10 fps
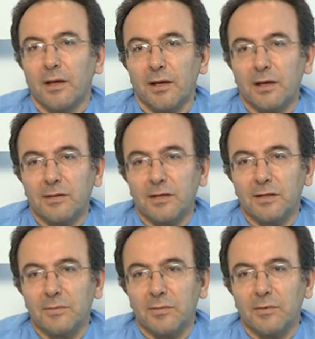E,
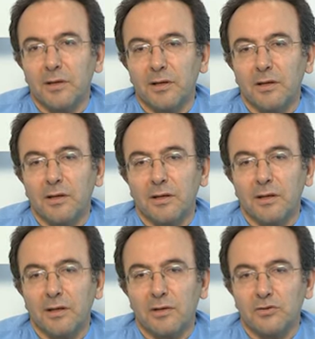dediğim gibi
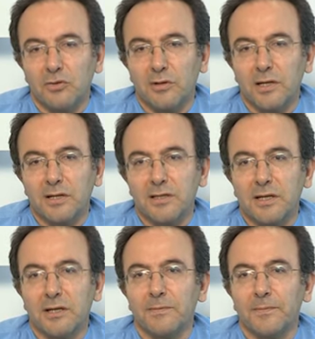e, son
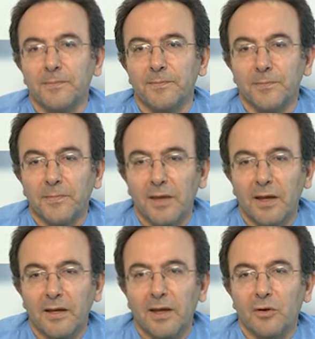derece
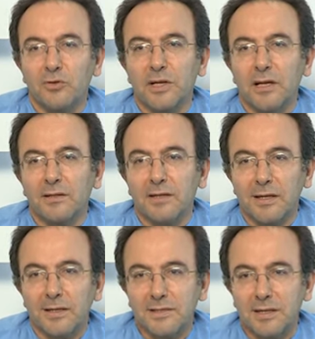özel
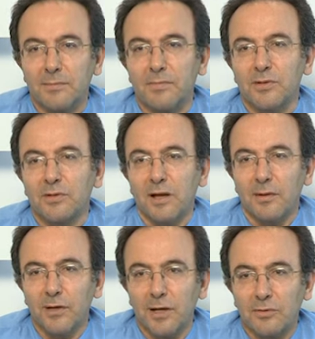yetenek isteyen bir
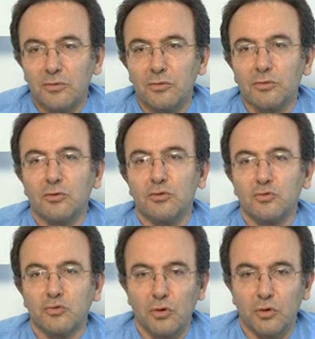ameliyat türüdür,
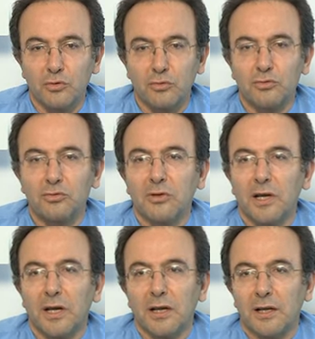zordur.
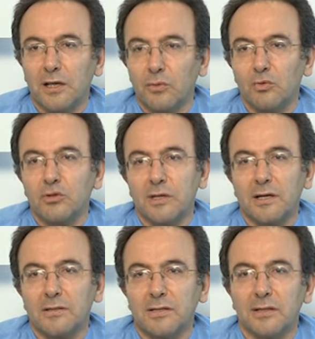2-3
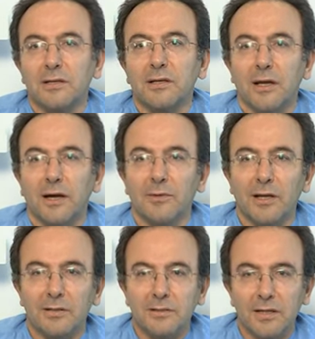seanslı
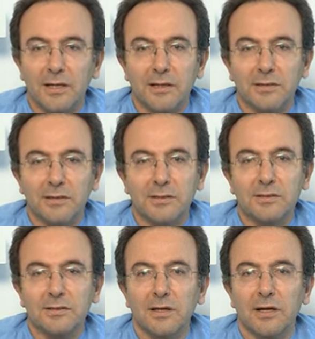ameliyatı
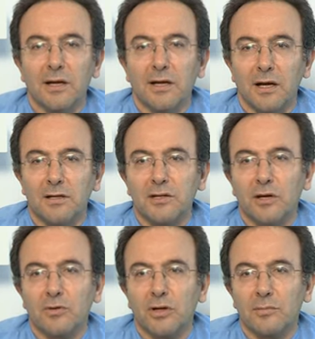gerektirir.
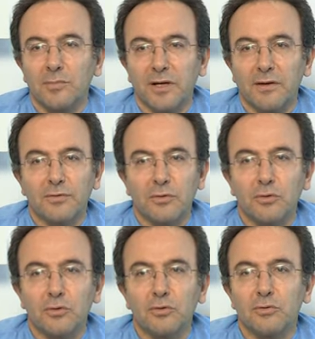Aşağı yukarı bir hafta
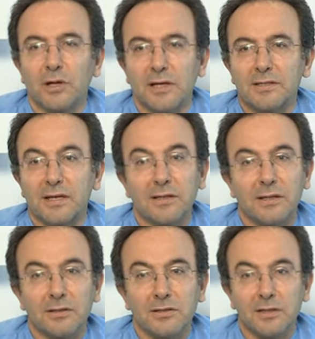10 gün
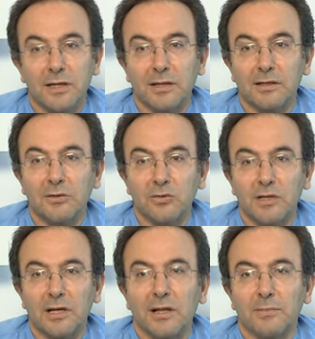hastanede yatışı gerektirir
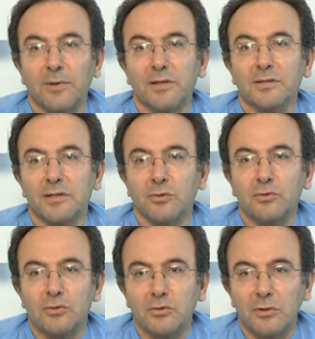özellikle penis
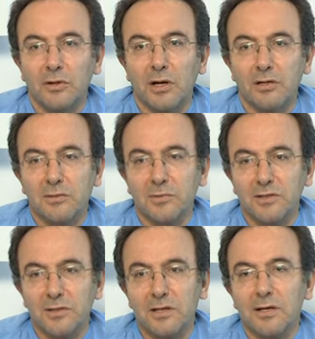rekonstrüksiyonu
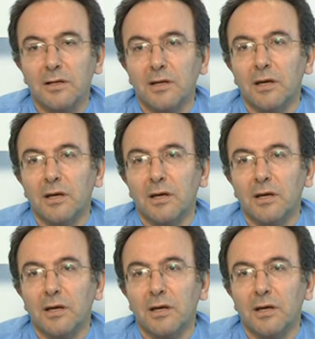aşamasında